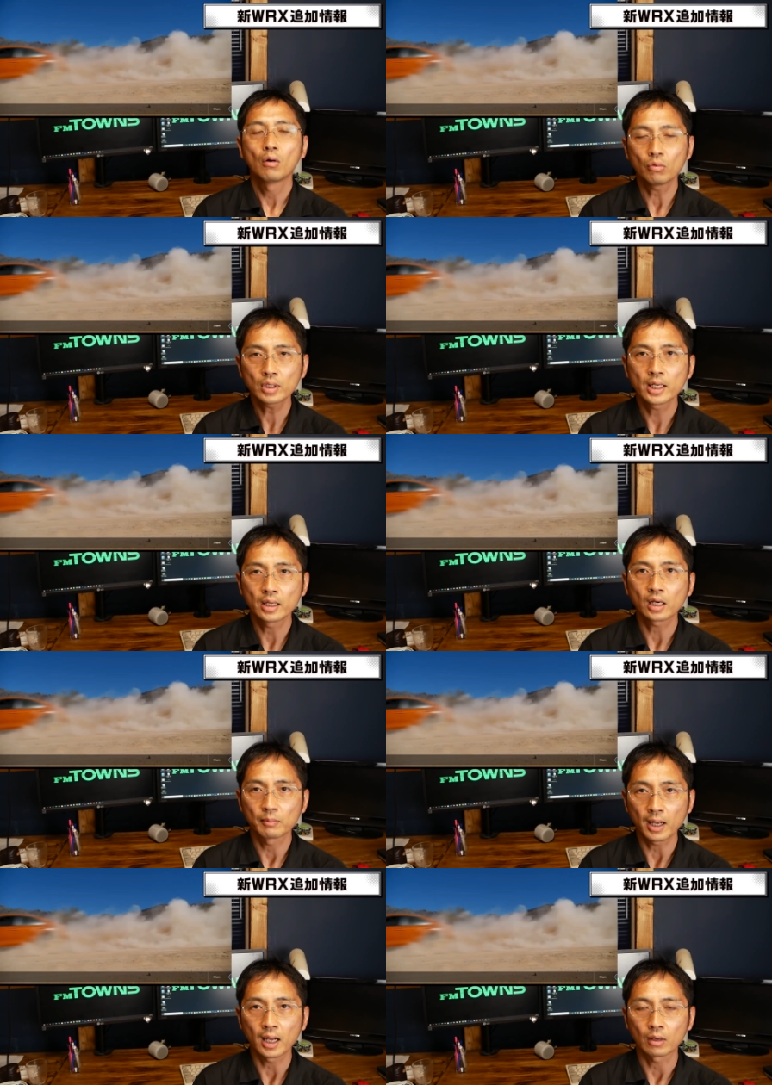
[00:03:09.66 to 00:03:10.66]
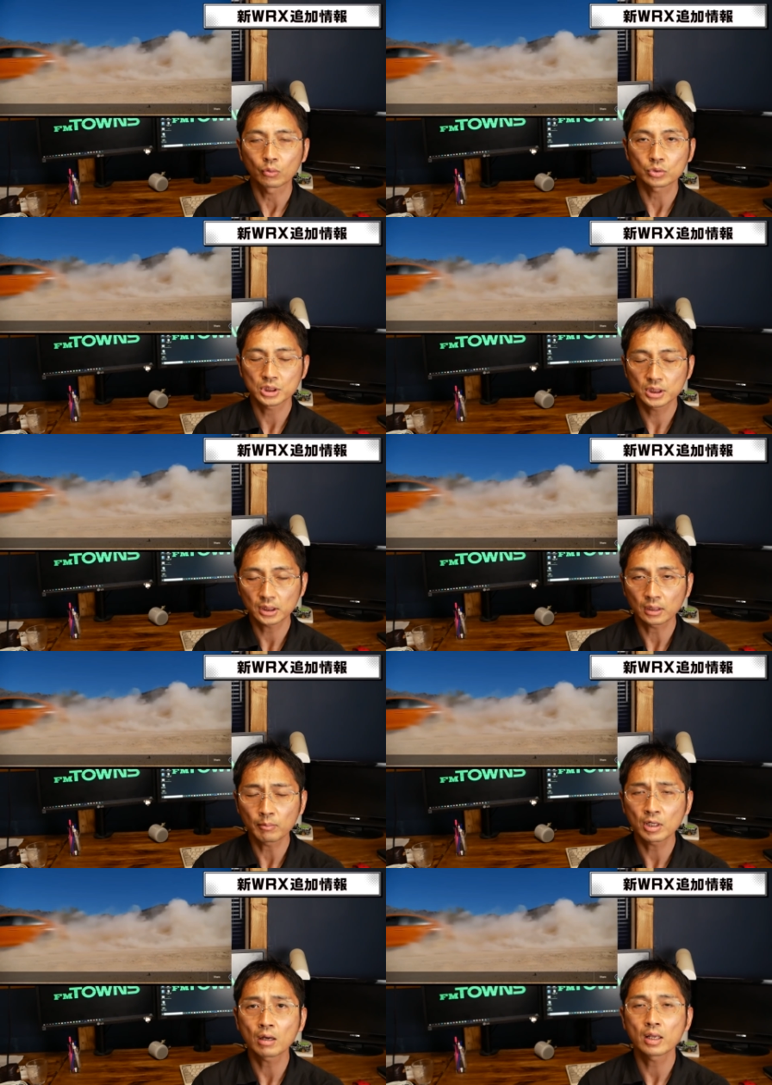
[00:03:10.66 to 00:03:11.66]
本来であればこの新型
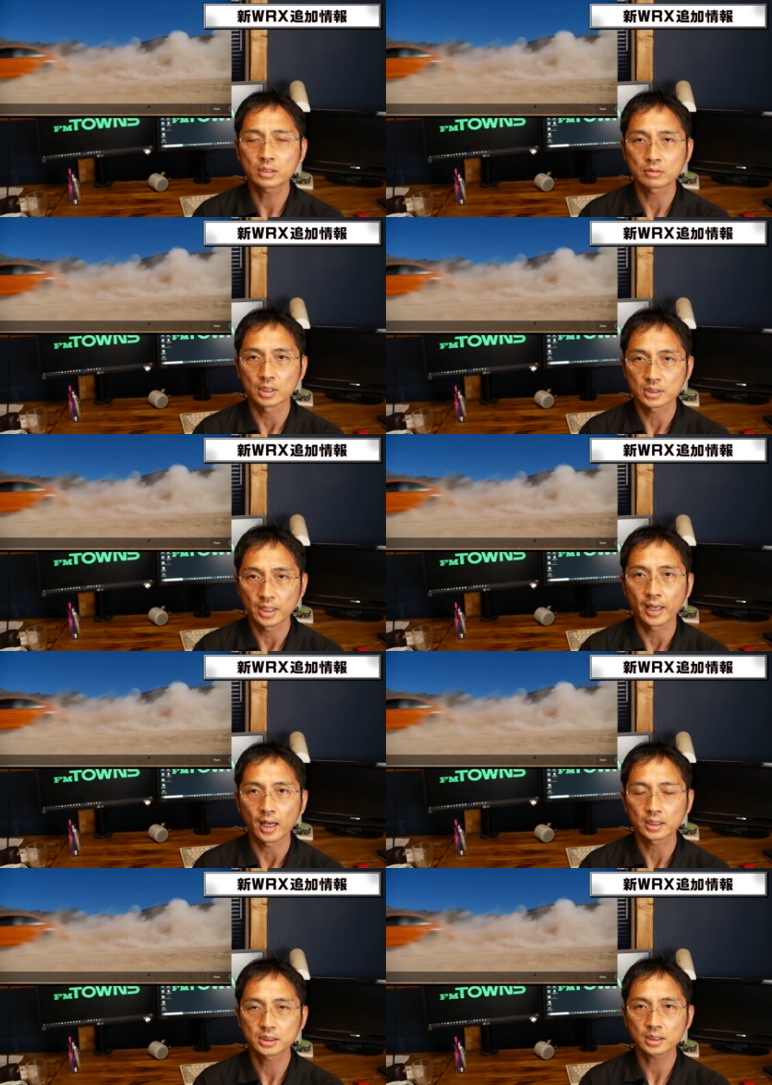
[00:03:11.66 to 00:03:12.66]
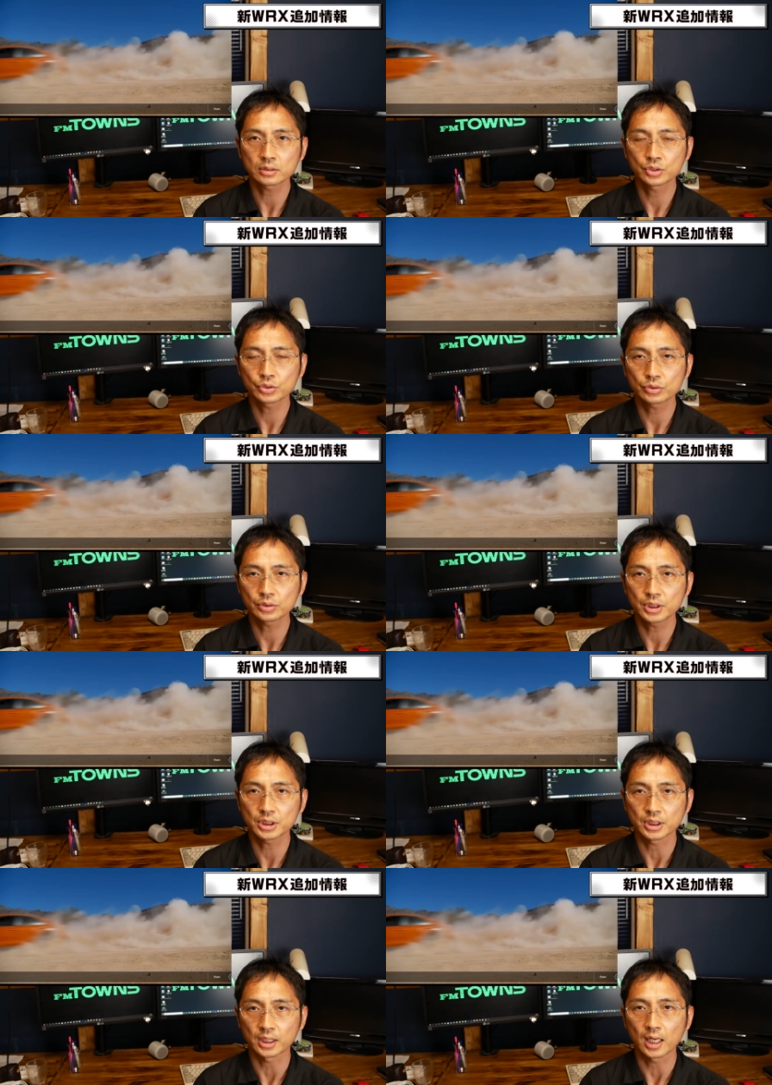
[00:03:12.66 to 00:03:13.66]
WRX はですね8月19
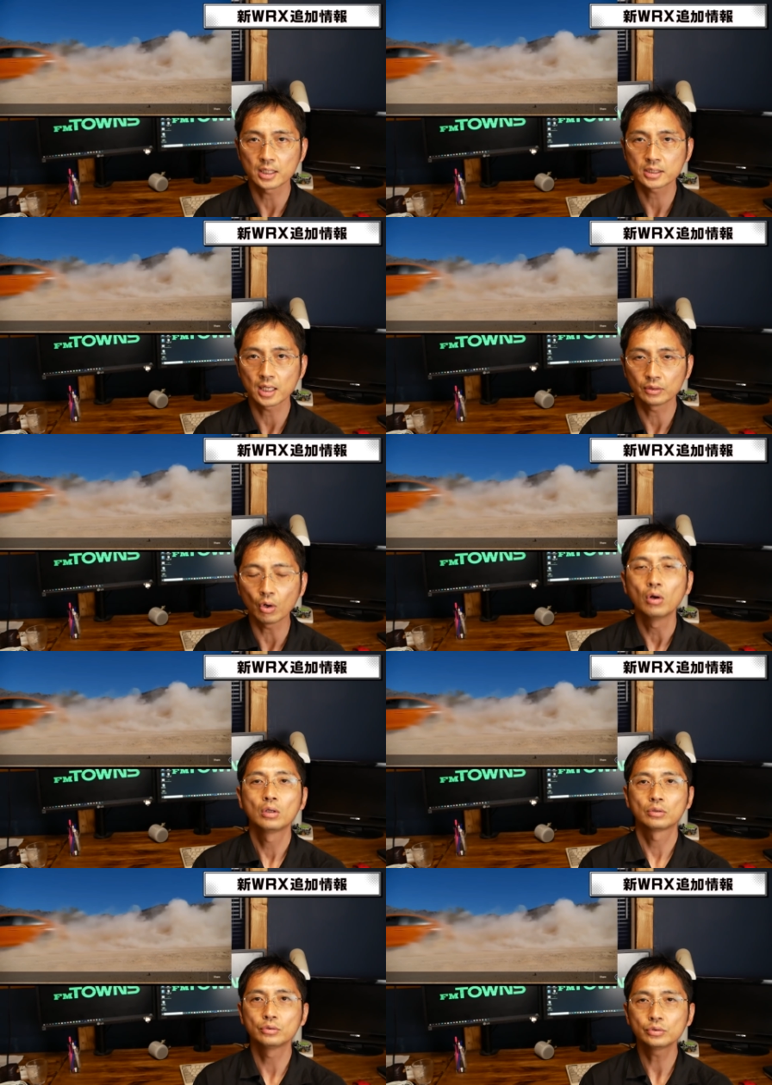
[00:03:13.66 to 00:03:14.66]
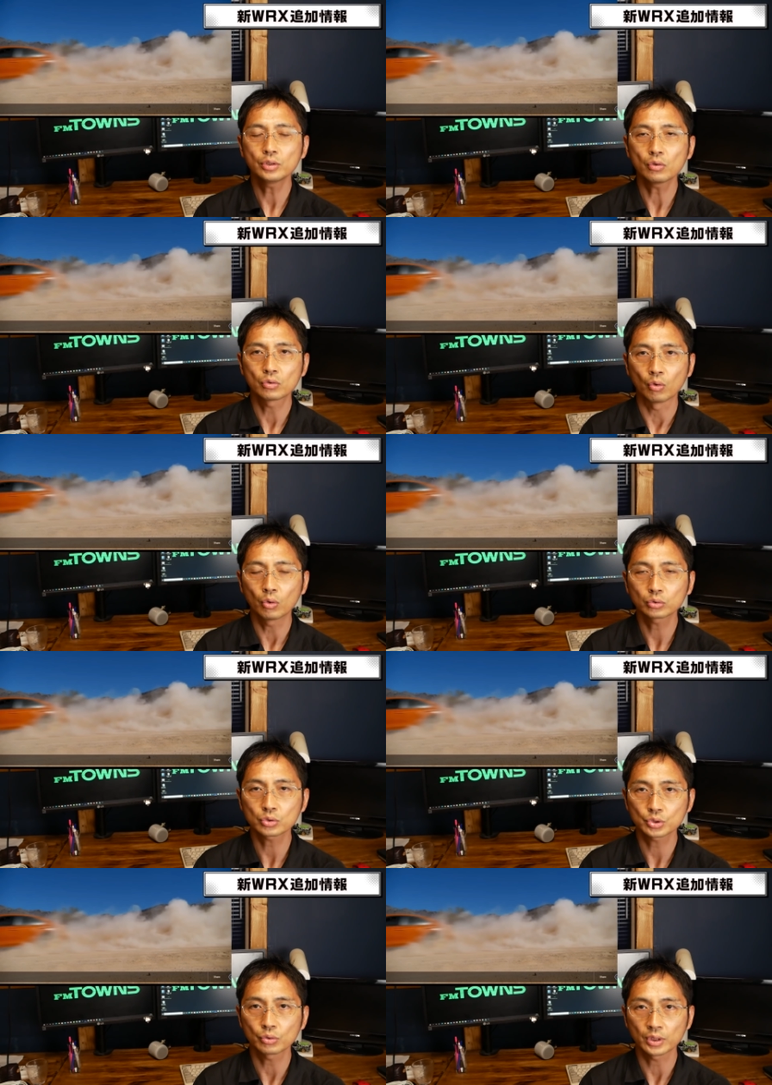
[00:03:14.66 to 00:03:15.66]
日に開催の
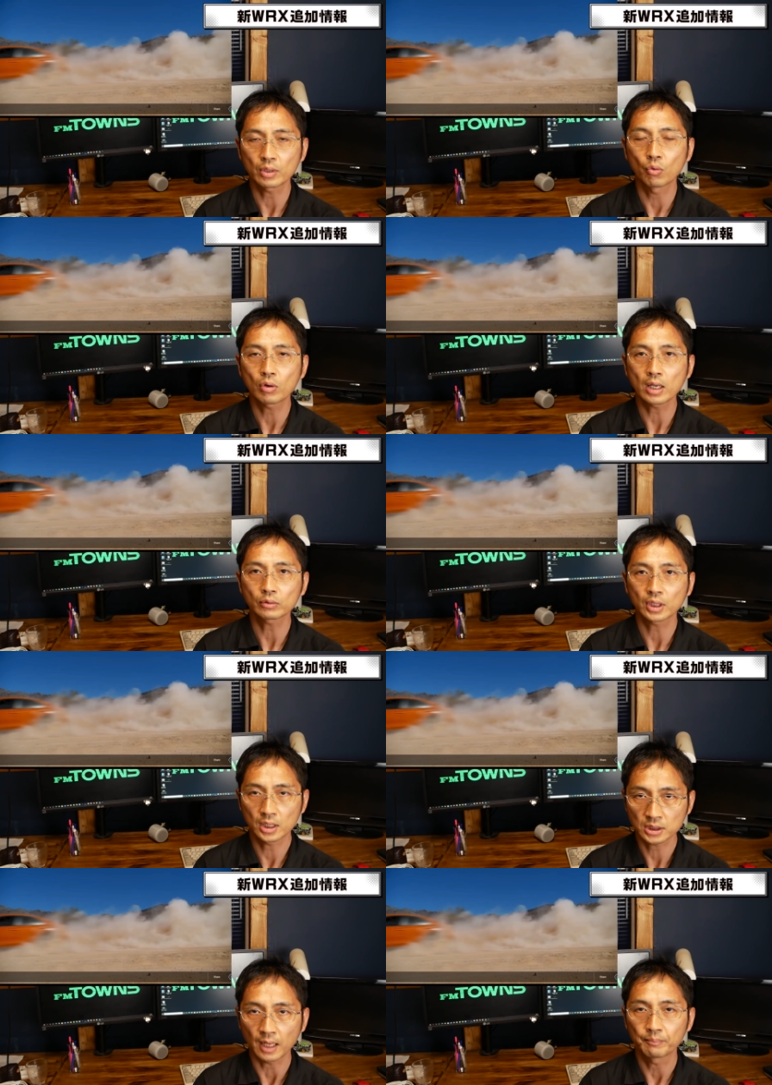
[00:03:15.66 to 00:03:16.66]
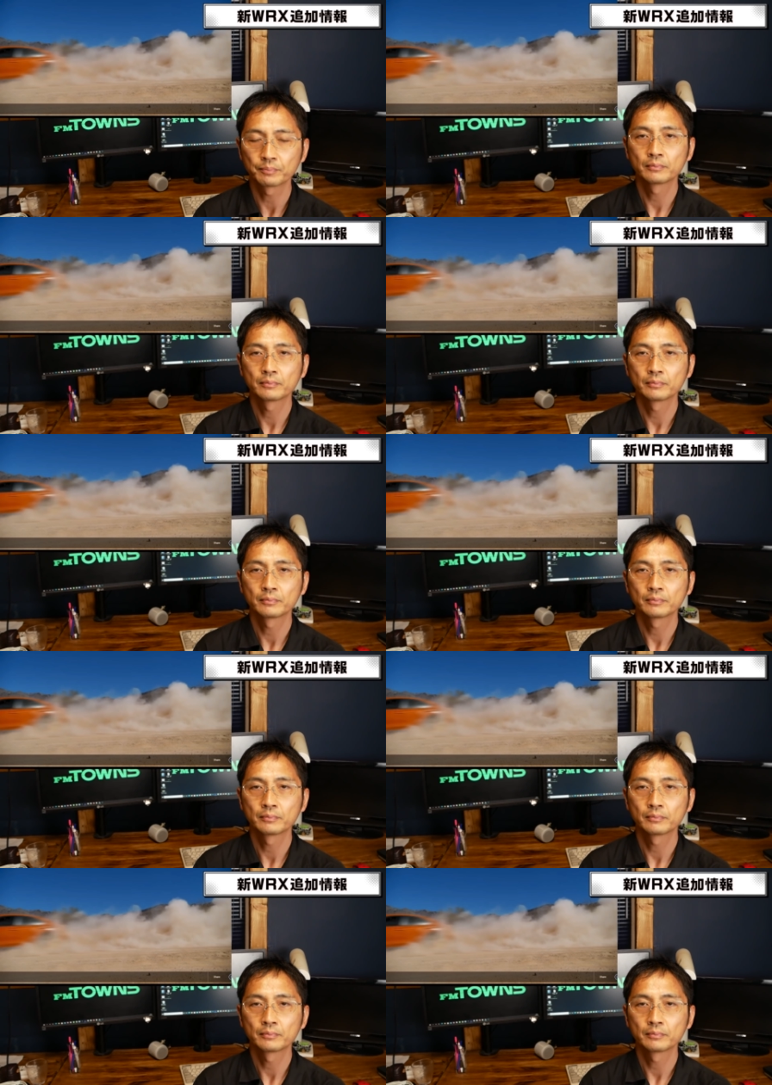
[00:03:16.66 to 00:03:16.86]
ニューヨークオートショーで公開予定でした